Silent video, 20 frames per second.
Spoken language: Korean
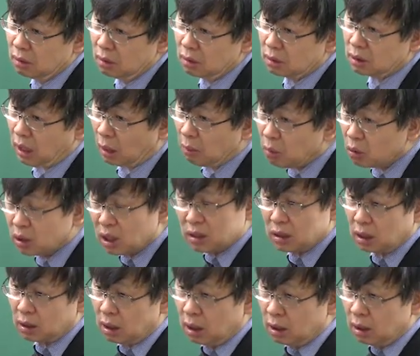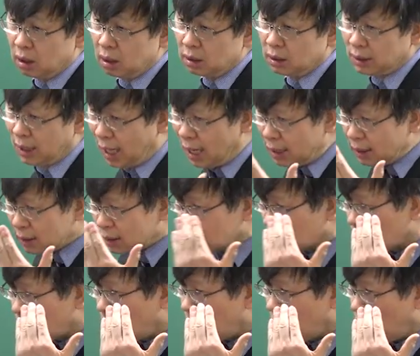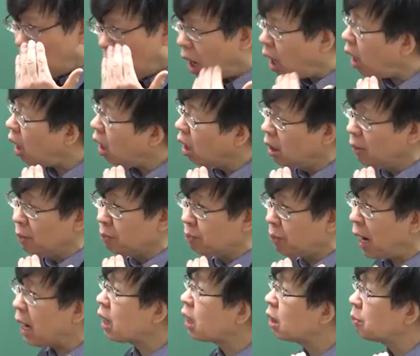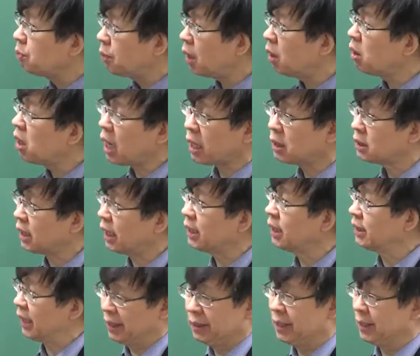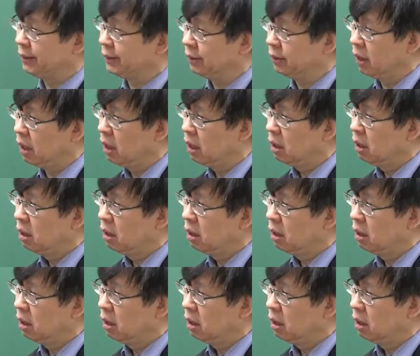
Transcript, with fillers: 이게 잘못된 거예요. 잘 듣고 아, 평가를 자기가 내려야 돼요.